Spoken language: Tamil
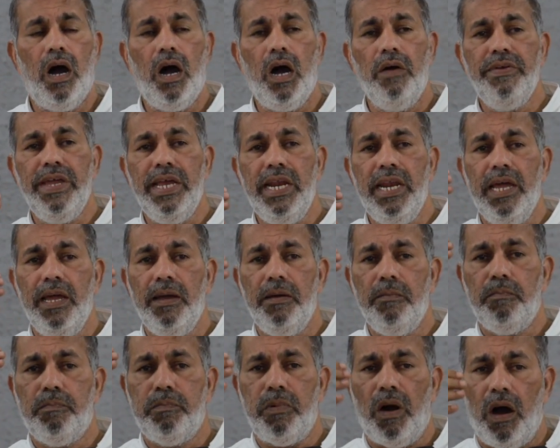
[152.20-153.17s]
ஆவியிலே
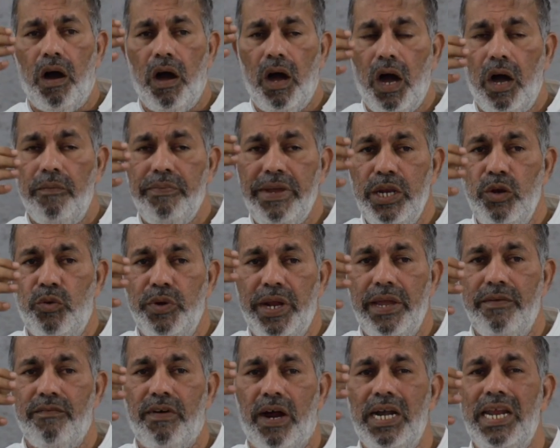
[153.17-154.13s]

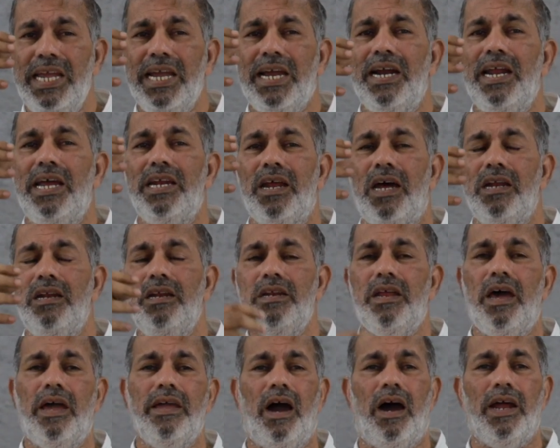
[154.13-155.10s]
ஆவியினுடைய வழிகளை
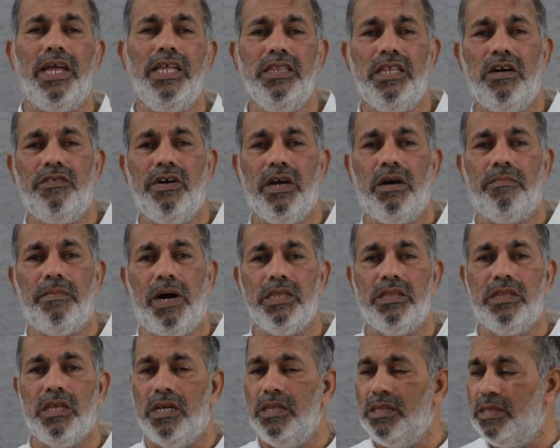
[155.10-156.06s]
நன்றாய் அறிந்தவங்க
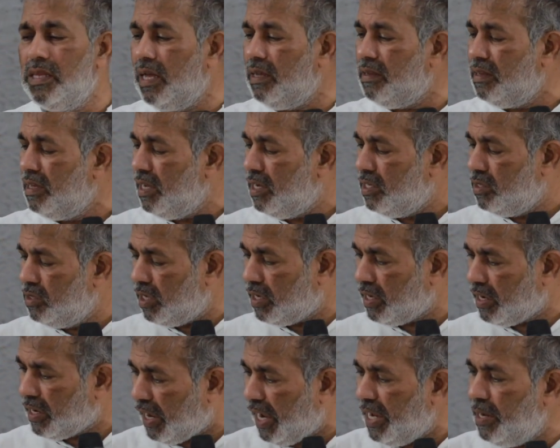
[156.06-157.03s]
மாத்திரம்தான் இந்த
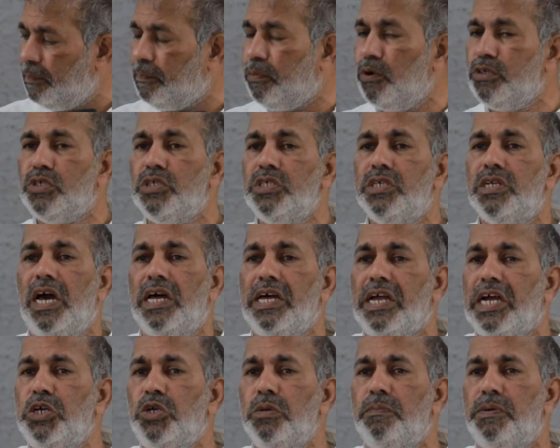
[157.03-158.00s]
கை போச்சுன்னு
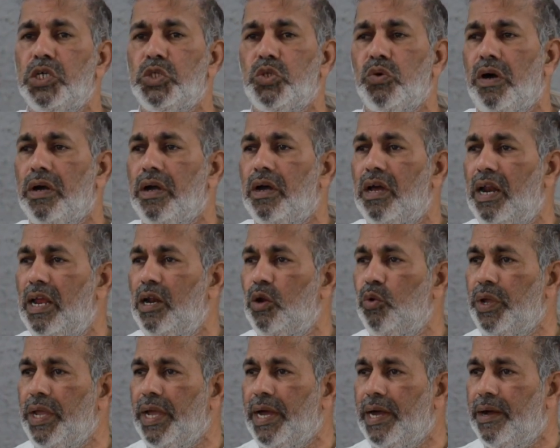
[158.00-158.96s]
அதை கட்டுப்படுத்துவாங்க
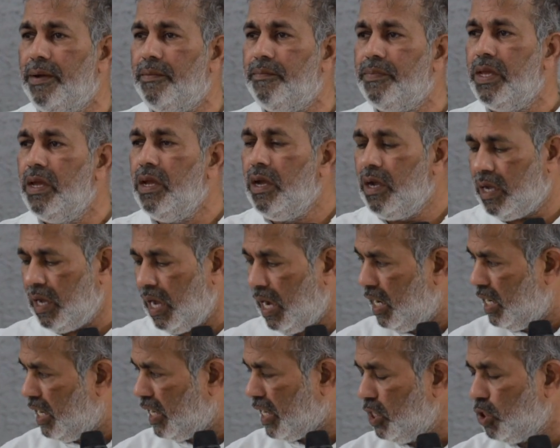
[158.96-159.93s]
அல்ல
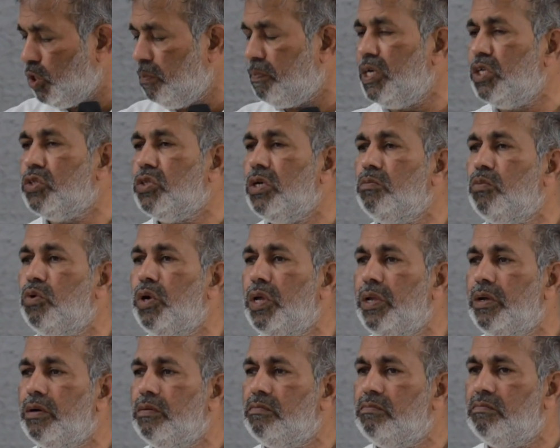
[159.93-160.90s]
காலை கட்டுப்படுத்த
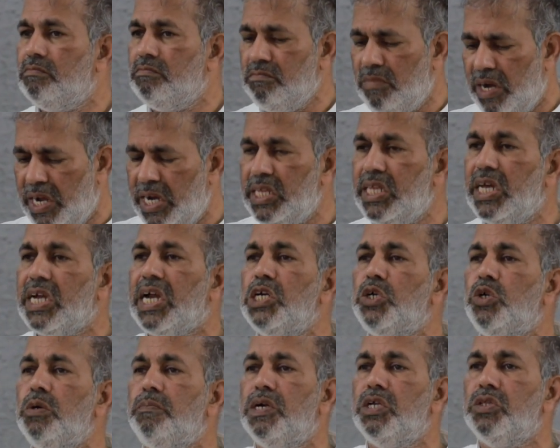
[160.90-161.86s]
முடியும் மனதை
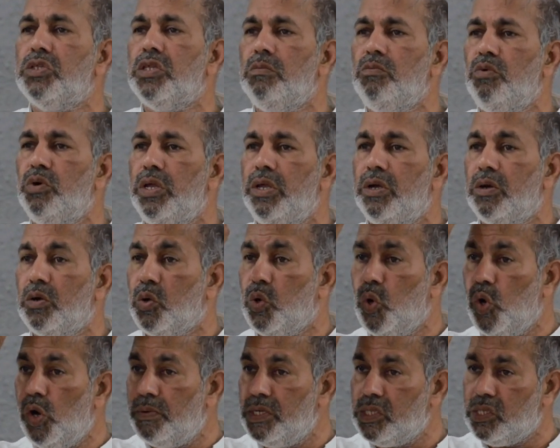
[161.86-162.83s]
கட்டுப்படுத்த முடியும்
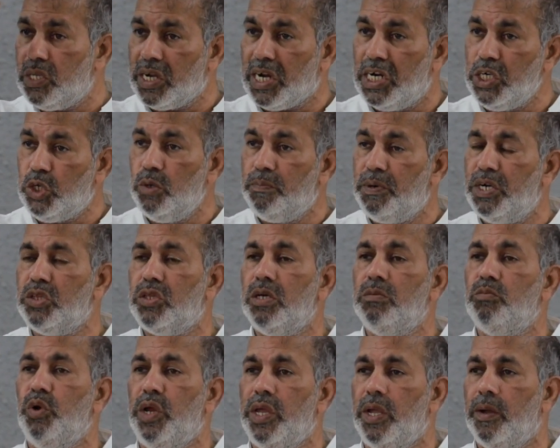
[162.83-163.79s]
கோபத்தை
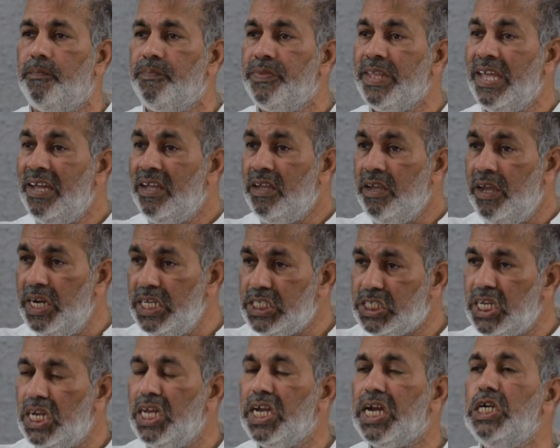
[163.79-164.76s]
கட்டுப்படுத்த முடியும்
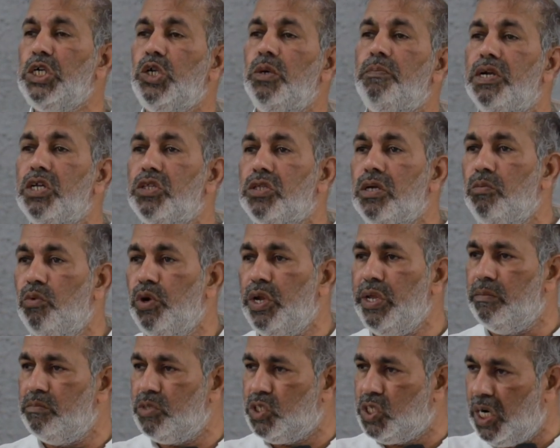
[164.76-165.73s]
எரிச்சலை கட்டுப்படுத்த
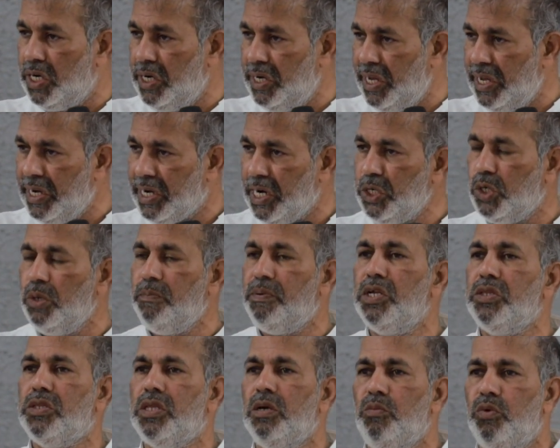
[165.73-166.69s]
முடியும் சண்டையை
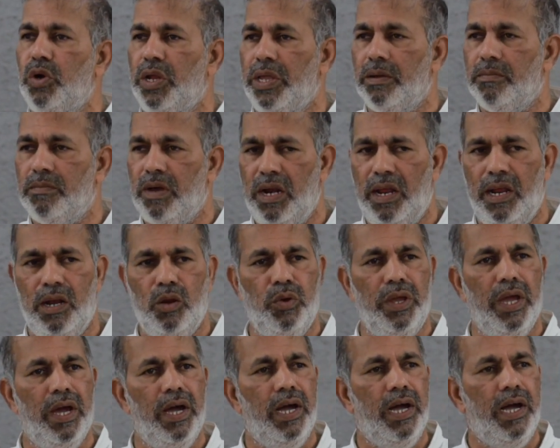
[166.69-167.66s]
கட்டுப்படுத்த முடியும்
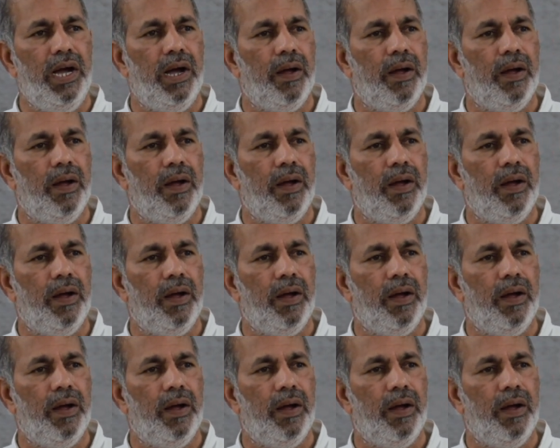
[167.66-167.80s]
அல்ல